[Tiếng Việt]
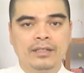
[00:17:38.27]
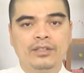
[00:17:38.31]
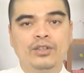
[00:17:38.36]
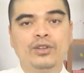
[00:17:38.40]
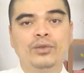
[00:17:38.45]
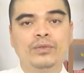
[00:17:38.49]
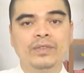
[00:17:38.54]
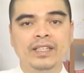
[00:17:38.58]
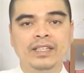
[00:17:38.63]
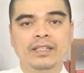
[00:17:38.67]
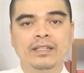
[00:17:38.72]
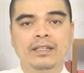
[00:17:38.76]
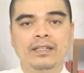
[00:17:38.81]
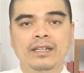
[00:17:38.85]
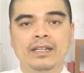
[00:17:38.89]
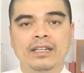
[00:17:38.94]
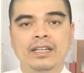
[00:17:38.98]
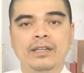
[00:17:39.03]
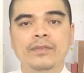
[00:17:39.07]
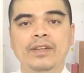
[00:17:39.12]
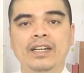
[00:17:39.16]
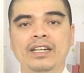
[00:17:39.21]
Thưa quý vị,
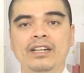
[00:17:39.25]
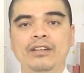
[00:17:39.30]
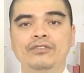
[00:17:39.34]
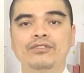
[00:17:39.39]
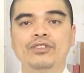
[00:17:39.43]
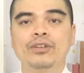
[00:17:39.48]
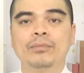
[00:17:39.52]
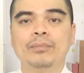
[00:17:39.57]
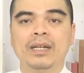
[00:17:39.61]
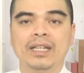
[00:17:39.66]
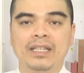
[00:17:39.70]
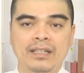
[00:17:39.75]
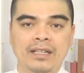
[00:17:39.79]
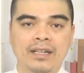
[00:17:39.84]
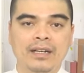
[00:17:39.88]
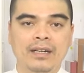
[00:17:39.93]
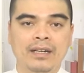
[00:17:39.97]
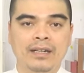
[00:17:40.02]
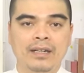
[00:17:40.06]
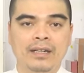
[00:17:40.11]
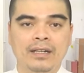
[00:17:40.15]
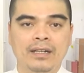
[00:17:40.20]
cái việc lau dọn bàn
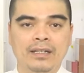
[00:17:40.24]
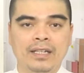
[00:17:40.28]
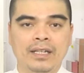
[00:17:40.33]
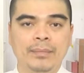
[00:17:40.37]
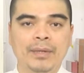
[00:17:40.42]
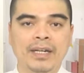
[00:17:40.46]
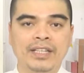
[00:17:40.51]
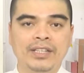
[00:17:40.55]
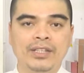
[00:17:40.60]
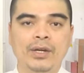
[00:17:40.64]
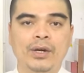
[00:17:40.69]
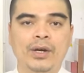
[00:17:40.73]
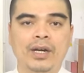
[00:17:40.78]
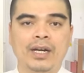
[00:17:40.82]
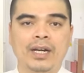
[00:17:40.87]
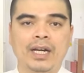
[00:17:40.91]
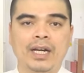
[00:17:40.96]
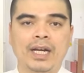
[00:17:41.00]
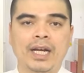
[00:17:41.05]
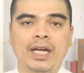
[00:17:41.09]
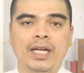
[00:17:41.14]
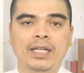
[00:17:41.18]
thờ để bày tỏ
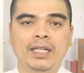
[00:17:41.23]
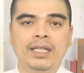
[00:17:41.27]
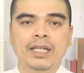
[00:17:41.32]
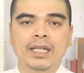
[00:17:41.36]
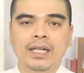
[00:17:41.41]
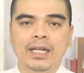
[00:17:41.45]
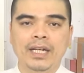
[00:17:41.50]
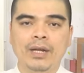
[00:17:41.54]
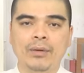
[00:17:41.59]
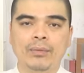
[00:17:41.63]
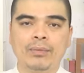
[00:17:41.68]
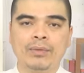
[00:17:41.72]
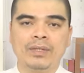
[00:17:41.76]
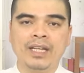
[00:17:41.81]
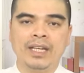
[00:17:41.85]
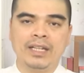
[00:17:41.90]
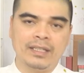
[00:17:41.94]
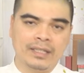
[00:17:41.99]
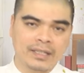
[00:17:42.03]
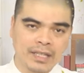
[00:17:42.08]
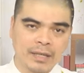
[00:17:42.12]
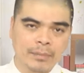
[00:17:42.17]
cái lòng
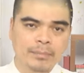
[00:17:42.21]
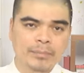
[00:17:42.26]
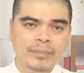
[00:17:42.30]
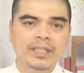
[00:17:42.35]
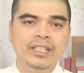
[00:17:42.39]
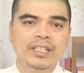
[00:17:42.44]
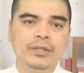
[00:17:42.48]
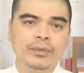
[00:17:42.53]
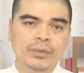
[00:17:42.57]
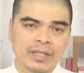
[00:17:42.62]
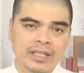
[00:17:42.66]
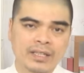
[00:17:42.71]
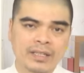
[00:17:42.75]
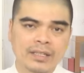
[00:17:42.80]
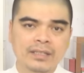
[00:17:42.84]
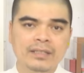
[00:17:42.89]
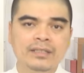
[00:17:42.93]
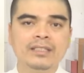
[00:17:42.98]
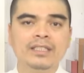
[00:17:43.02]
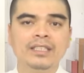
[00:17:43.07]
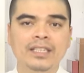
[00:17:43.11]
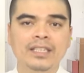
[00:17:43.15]
thành tâm, hiếu nghĩa,
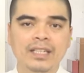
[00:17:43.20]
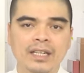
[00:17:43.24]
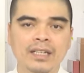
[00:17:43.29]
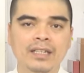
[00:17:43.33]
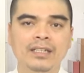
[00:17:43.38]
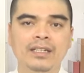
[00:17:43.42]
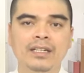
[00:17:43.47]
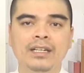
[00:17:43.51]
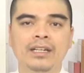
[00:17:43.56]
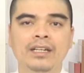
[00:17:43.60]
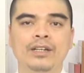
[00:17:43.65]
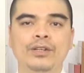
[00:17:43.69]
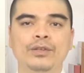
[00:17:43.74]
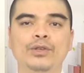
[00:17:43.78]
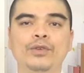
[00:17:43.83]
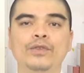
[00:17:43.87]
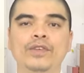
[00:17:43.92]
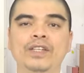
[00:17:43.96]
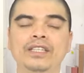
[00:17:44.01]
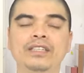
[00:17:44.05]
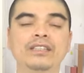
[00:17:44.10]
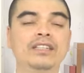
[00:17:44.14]
tri ân
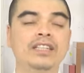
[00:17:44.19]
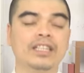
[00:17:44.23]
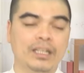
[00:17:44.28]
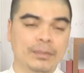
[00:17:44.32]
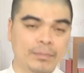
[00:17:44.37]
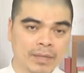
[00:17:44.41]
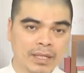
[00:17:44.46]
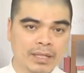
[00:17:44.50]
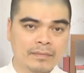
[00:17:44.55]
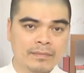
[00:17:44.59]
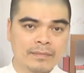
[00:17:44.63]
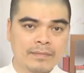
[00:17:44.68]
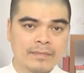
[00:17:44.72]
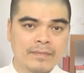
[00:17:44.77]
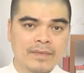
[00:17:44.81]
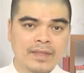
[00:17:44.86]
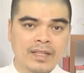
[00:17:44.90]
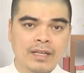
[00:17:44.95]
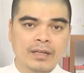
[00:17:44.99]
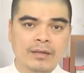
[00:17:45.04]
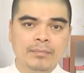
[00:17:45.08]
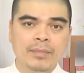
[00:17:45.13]
đối với những người đã mất.
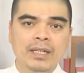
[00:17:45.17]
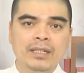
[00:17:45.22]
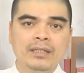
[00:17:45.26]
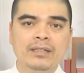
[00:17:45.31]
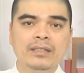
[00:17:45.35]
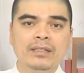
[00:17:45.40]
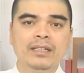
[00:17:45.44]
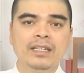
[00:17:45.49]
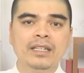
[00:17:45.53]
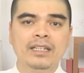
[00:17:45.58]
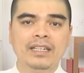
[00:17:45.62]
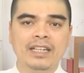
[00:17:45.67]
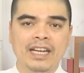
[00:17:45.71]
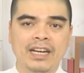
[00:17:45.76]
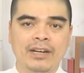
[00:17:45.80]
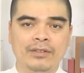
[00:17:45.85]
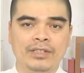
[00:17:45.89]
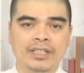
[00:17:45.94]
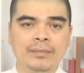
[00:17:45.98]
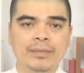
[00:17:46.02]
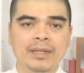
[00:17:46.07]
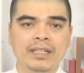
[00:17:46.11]
Bất cứ khi
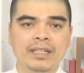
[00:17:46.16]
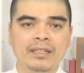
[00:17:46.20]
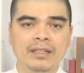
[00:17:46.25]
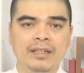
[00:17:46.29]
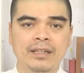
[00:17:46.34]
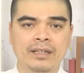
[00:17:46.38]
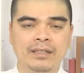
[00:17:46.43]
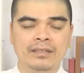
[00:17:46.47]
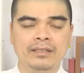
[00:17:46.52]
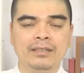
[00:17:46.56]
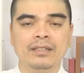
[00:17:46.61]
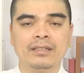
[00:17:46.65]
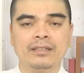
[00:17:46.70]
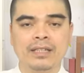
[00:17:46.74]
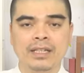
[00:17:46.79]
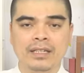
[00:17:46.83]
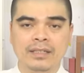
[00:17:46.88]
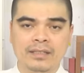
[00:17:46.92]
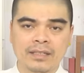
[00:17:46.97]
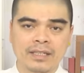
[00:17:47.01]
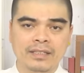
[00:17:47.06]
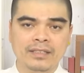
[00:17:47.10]
nào thấy ban thờ chưa được
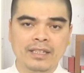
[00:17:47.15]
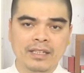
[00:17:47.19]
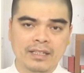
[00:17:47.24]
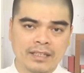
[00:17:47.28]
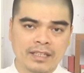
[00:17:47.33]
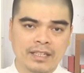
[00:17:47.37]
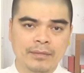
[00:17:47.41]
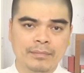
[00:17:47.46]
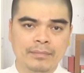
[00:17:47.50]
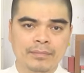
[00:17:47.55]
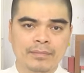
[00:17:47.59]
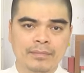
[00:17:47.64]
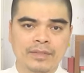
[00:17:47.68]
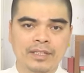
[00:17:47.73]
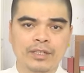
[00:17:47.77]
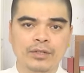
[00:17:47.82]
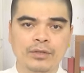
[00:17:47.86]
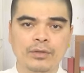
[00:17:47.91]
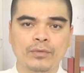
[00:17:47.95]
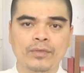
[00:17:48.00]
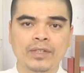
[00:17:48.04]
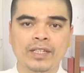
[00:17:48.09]
thanh tịnh trang nghiêm
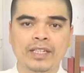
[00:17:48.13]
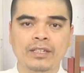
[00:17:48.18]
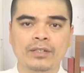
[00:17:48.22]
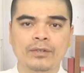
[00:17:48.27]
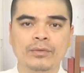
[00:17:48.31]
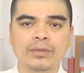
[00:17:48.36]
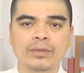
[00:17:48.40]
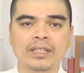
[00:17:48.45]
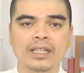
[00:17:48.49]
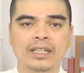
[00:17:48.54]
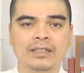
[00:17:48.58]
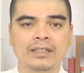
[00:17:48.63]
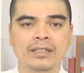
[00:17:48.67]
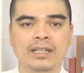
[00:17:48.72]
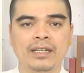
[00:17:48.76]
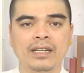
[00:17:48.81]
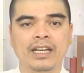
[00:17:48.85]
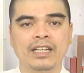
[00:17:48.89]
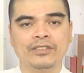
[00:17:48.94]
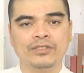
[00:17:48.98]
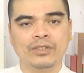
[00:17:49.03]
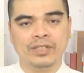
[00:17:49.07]
thì quý vị cũng có thể
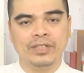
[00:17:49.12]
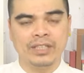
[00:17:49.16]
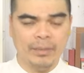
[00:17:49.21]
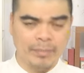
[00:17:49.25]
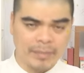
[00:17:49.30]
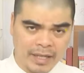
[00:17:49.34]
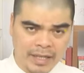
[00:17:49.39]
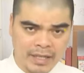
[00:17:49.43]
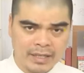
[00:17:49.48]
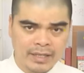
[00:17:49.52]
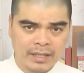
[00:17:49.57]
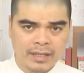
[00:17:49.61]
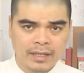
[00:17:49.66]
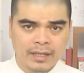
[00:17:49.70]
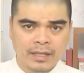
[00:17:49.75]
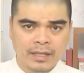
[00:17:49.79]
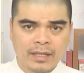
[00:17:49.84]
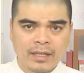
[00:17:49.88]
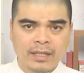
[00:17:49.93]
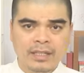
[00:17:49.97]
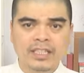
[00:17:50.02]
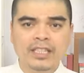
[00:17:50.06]
tiến hành dọn dẹp ngay.
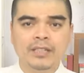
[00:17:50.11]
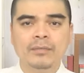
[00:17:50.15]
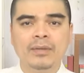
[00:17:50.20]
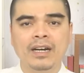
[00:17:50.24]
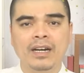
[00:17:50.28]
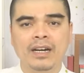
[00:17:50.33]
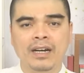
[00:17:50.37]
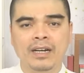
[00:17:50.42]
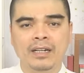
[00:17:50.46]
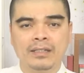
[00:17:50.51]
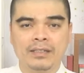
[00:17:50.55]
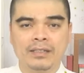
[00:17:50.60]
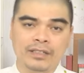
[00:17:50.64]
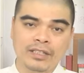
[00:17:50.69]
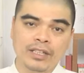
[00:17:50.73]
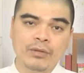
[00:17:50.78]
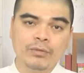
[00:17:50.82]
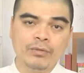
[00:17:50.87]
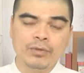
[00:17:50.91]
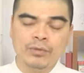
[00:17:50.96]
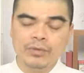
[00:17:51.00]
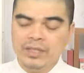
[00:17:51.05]
Nhưng mà Tử
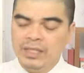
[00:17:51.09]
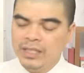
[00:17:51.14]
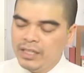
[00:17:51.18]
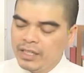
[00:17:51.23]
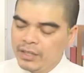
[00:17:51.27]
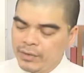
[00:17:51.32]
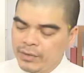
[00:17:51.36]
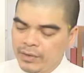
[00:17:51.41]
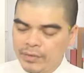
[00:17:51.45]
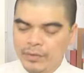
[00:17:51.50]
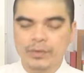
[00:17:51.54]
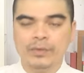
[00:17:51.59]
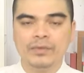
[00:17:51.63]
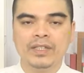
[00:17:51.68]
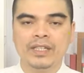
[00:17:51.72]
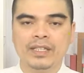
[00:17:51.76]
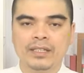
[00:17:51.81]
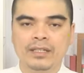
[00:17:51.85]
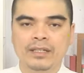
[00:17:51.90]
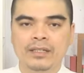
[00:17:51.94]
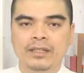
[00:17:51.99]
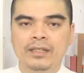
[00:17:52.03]
Thông cũng xin lưu ý với quý
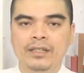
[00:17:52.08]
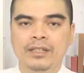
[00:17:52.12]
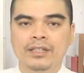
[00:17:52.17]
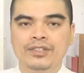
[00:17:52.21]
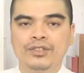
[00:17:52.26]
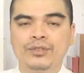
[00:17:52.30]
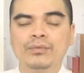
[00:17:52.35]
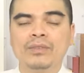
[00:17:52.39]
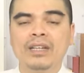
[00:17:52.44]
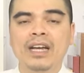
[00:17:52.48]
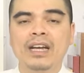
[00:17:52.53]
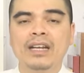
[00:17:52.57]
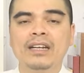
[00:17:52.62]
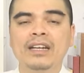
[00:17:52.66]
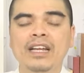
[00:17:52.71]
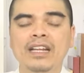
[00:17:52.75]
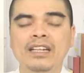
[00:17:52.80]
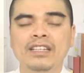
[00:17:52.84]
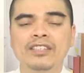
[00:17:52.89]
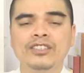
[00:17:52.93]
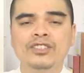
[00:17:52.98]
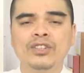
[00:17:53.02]
vị, chúng ta
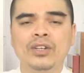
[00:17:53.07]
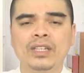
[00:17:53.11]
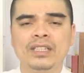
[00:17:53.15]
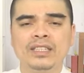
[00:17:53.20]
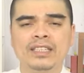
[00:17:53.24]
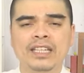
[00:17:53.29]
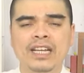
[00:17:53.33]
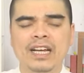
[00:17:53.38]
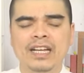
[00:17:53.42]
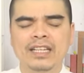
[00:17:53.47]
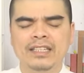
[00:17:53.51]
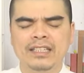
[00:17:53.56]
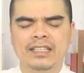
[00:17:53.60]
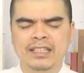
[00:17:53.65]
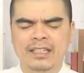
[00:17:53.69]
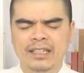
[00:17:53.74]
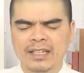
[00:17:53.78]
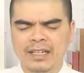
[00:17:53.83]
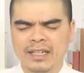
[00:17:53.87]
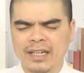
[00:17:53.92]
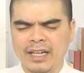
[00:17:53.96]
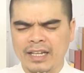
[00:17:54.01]
nên chọn ra
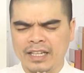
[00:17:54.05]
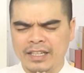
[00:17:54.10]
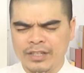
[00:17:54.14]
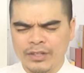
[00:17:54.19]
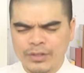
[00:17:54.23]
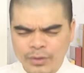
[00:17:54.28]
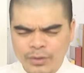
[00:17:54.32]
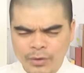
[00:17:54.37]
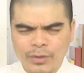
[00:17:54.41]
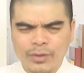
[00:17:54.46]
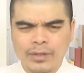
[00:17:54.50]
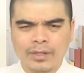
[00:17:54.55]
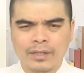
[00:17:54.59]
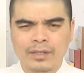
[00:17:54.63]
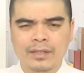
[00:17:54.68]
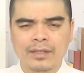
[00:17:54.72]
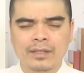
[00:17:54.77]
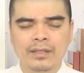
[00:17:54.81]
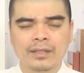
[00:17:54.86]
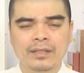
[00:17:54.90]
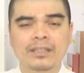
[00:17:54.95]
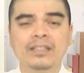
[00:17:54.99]
những cái ngày tốt
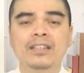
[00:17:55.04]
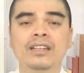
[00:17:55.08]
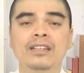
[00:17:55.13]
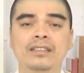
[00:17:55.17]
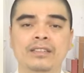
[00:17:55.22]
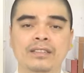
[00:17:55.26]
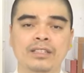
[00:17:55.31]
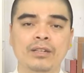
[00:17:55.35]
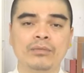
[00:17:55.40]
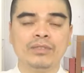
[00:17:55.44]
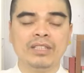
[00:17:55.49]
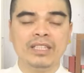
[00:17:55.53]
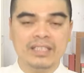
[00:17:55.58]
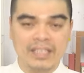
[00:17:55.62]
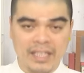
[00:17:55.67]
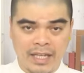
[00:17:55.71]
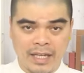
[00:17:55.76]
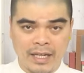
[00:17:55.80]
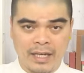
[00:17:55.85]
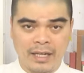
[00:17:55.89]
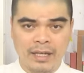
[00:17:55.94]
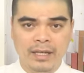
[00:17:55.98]
như là Tử Thông chia
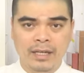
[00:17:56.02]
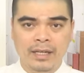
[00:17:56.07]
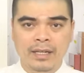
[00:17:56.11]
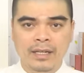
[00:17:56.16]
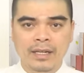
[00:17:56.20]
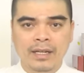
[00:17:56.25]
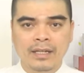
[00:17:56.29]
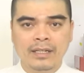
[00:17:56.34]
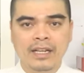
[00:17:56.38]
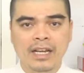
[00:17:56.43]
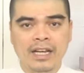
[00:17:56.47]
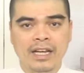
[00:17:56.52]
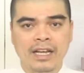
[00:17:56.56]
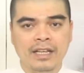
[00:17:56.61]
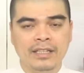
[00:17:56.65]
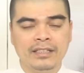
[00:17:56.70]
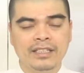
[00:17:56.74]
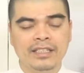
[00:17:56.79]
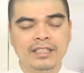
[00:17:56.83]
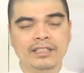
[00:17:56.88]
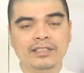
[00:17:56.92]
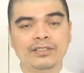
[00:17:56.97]
sẻ
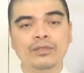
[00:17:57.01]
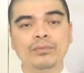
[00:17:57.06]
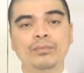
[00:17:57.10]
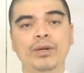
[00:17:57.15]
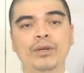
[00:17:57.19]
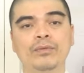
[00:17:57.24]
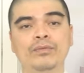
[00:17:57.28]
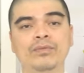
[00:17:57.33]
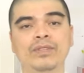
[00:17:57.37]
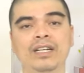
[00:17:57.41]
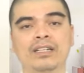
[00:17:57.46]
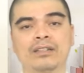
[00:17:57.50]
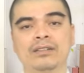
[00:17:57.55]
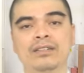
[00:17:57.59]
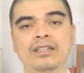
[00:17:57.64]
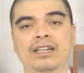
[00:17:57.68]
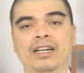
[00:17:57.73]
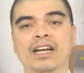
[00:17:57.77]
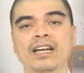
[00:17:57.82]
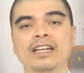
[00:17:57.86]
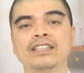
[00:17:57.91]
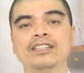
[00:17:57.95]
để giúp mọi việc nó
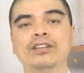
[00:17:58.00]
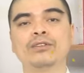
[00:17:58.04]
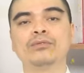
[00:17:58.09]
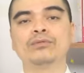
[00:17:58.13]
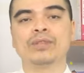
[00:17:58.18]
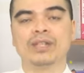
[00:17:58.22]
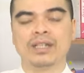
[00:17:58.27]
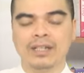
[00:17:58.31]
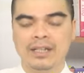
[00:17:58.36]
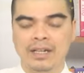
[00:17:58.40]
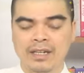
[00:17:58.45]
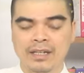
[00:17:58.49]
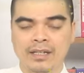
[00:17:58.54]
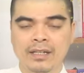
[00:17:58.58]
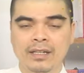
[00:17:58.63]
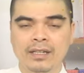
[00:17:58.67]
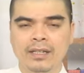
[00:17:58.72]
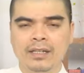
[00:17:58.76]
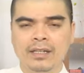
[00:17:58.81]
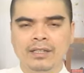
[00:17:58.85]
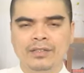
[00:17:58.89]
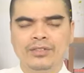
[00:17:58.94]
được hanh thông thuận lợi,
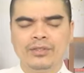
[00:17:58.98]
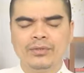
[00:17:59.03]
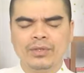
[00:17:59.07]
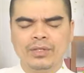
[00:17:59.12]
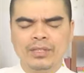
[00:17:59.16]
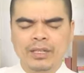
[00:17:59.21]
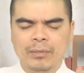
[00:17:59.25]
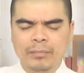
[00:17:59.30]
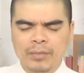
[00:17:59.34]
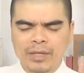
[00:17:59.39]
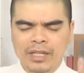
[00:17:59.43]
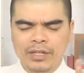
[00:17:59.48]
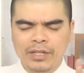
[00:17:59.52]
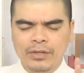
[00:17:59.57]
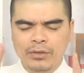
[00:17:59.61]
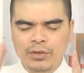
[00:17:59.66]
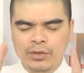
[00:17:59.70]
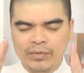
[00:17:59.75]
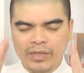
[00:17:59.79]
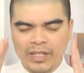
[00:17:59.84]
giúp cho tâm lý quý